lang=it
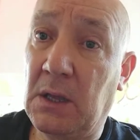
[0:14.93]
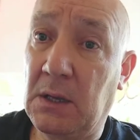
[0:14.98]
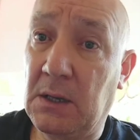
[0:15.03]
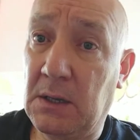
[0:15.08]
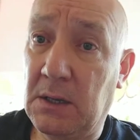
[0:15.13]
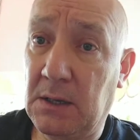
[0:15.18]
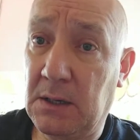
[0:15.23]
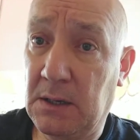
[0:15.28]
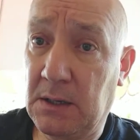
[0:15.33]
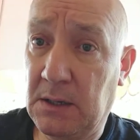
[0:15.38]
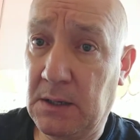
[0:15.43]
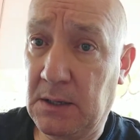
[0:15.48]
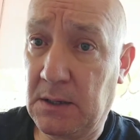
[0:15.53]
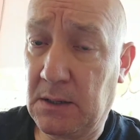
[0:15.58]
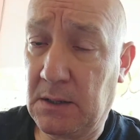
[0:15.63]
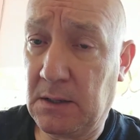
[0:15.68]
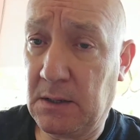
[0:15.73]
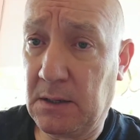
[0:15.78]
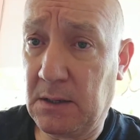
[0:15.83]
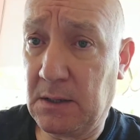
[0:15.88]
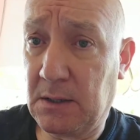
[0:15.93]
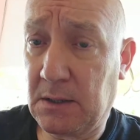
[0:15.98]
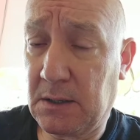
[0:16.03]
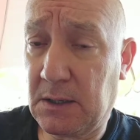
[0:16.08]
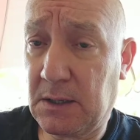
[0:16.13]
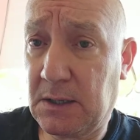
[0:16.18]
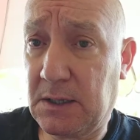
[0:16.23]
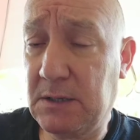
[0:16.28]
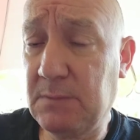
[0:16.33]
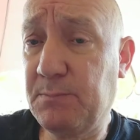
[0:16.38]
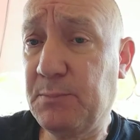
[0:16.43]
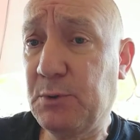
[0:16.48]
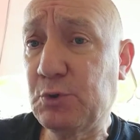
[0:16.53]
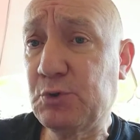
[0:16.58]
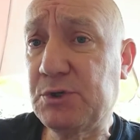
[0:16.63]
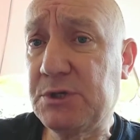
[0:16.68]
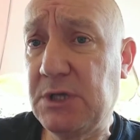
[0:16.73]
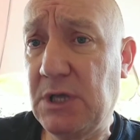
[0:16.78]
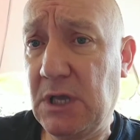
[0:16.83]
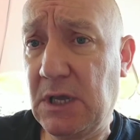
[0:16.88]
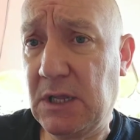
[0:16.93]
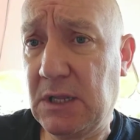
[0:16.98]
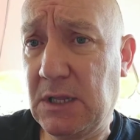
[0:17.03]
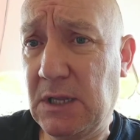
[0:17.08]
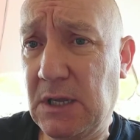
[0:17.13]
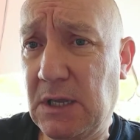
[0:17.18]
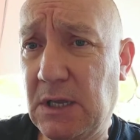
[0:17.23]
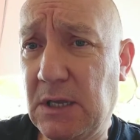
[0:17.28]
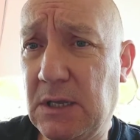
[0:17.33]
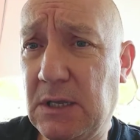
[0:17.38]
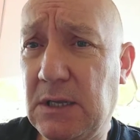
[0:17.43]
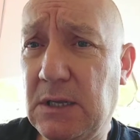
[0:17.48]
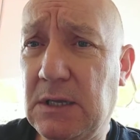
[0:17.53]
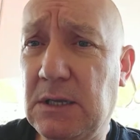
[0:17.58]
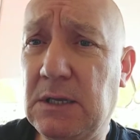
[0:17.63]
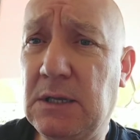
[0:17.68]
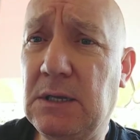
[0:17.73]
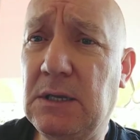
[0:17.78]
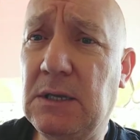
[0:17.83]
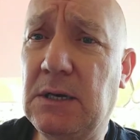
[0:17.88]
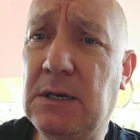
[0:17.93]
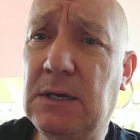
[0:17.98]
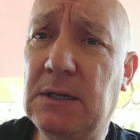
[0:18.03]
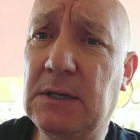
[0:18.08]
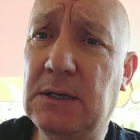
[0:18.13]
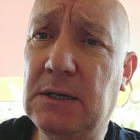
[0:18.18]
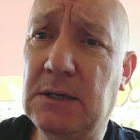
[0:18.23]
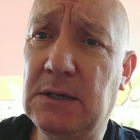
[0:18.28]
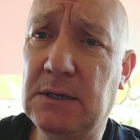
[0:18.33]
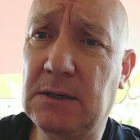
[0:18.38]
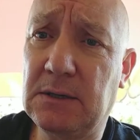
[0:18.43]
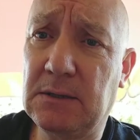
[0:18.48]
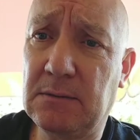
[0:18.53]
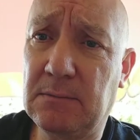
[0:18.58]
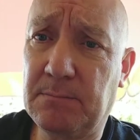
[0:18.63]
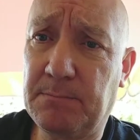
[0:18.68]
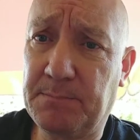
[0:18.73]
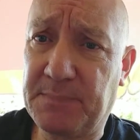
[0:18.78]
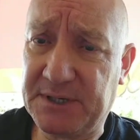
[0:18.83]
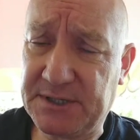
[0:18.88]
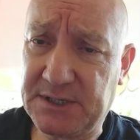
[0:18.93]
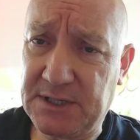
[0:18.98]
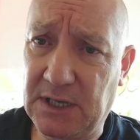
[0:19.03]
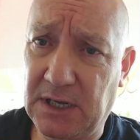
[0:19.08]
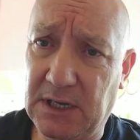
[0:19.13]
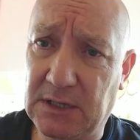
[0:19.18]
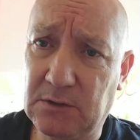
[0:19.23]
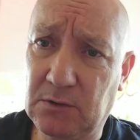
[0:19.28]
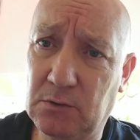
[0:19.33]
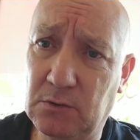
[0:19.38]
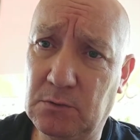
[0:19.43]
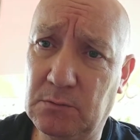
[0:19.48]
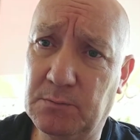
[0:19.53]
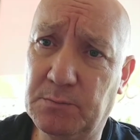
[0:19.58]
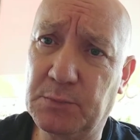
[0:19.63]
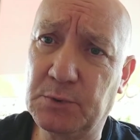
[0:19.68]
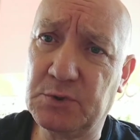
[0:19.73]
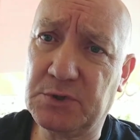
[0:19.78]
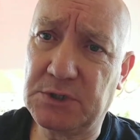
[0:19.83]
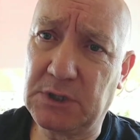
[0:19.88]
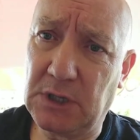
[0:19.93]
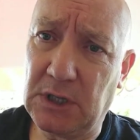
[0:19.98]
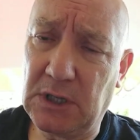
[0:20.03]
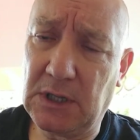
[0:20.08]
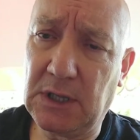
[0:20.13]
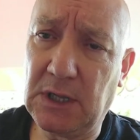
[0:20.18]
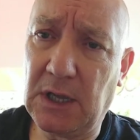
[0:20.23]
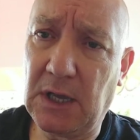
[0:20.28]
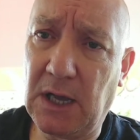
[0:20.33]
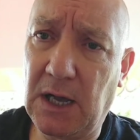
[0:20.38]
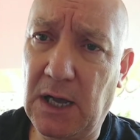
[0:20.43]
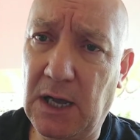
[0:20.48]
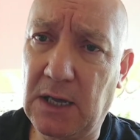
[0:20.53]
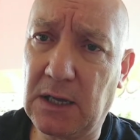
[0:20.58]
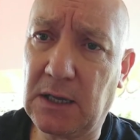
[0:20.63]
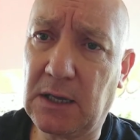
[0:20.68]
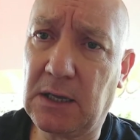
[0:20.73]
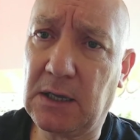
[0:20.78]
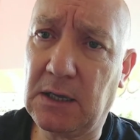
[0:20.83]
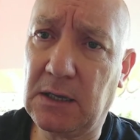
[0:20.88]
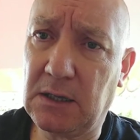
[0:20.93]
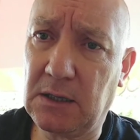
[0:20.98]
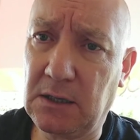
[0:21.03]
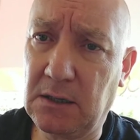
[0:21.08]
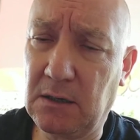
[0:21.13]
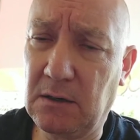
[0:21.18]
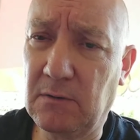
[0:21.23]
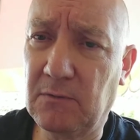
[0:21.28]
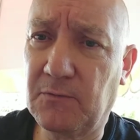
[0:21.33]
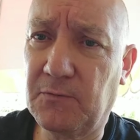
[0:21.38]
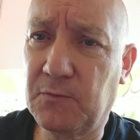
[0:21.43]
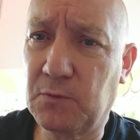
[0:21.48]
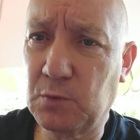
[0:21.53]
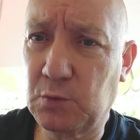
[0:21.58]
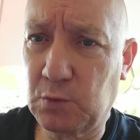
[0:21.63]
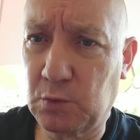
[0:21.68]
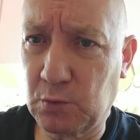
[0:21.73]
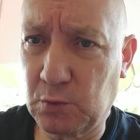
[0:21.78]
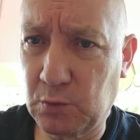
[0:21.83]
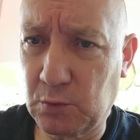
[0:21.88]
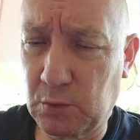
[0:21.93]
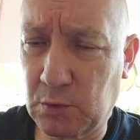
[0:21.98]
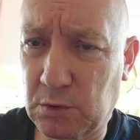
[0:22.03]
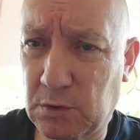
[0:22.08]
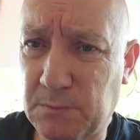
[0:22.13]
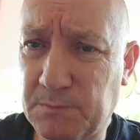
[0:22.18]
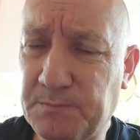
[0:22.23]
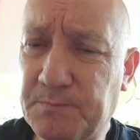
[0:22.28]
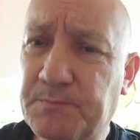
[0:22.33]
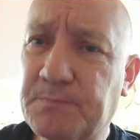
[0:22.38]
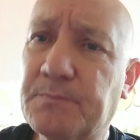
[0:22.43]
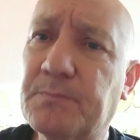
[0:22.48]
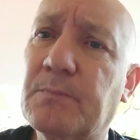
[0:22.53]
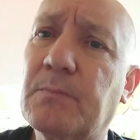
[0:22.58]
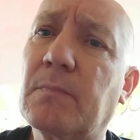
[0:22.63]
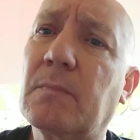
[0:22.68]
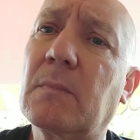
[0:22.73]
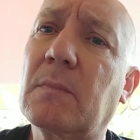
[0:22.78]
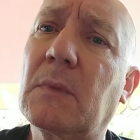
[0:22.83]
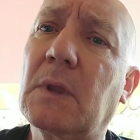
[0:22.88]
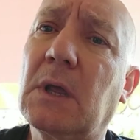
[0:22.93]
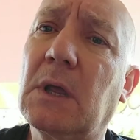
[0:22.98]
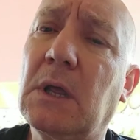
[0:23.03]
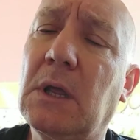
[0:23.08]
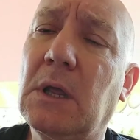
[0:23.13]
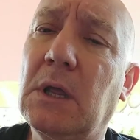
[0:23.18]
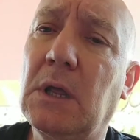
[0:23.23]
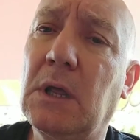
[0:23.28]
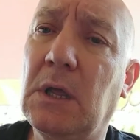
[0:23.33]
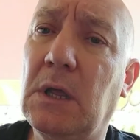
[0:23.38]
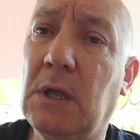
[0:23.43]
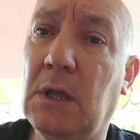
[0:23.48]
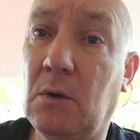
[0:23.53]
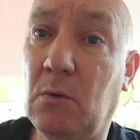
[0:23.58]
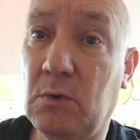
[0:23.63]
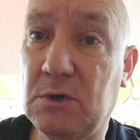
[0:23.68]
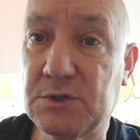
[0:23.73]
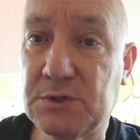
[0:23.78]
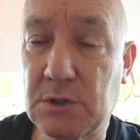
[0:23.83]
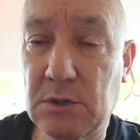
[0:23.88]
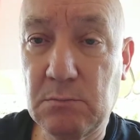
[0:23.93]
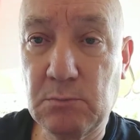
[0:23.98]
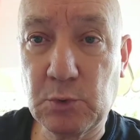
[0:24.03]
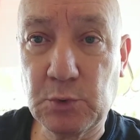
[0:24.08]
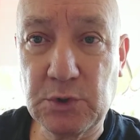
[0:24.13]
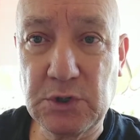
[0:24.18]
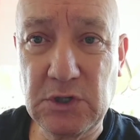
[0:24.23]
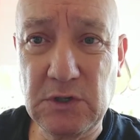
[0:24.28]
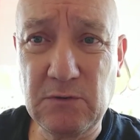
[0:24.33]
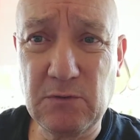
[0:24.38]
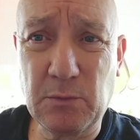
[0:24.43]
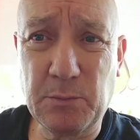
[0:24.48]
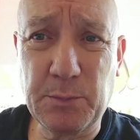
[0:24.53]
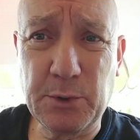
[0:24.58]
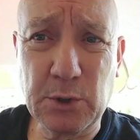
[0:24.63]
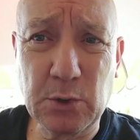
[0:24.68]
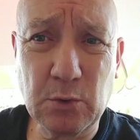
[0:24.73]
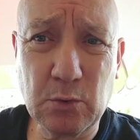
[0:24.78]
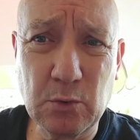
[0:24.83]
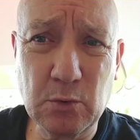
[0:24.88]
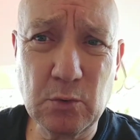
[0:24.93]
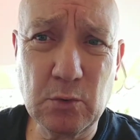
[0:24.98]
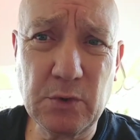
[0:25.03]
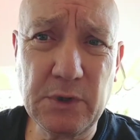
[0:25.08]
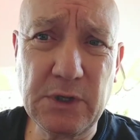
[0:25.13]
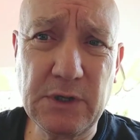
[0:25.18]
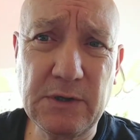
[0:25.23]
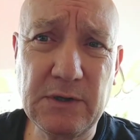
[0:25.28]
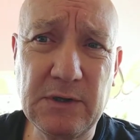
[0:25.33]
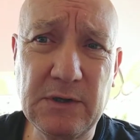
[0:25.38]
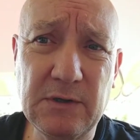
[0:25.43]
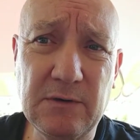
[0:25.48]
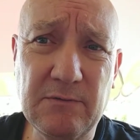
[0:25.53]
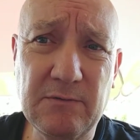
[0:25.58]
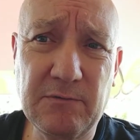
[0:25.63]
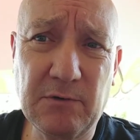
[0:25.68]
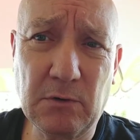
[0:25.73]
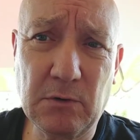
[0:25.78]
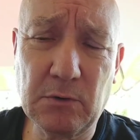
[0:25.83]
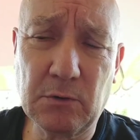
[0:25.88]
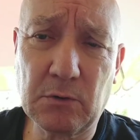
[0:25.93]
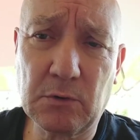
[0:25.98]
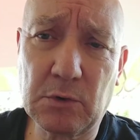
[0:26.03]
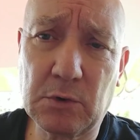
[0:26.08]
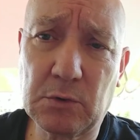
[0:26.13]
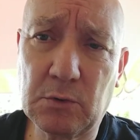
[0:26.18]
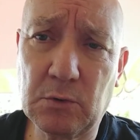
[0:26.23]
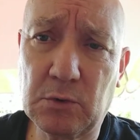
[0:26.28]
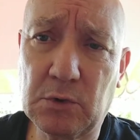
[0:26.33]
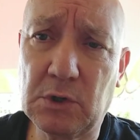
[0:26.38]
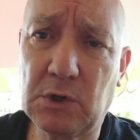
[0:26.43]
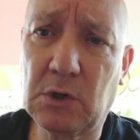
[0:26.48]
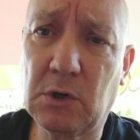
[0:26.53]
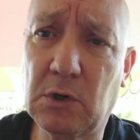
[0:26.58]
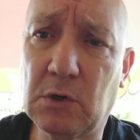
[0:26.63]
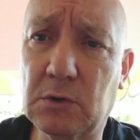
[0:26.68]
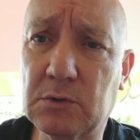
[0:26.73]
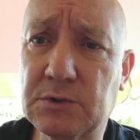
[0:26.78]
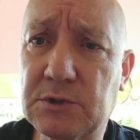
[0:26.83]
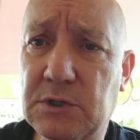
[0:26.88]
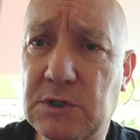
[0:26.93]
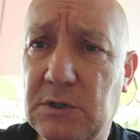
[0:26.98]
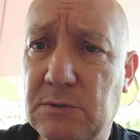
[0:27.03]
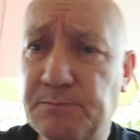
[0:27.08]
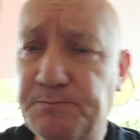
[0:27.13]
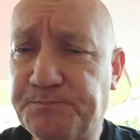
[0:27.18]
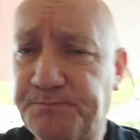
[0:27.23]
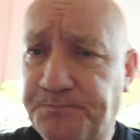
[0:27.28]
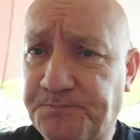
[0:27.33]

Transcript: Eh, chi possiede il passato possiede anche il futuro. Questo è il motivo per cui eh, vogliono a tutti i costi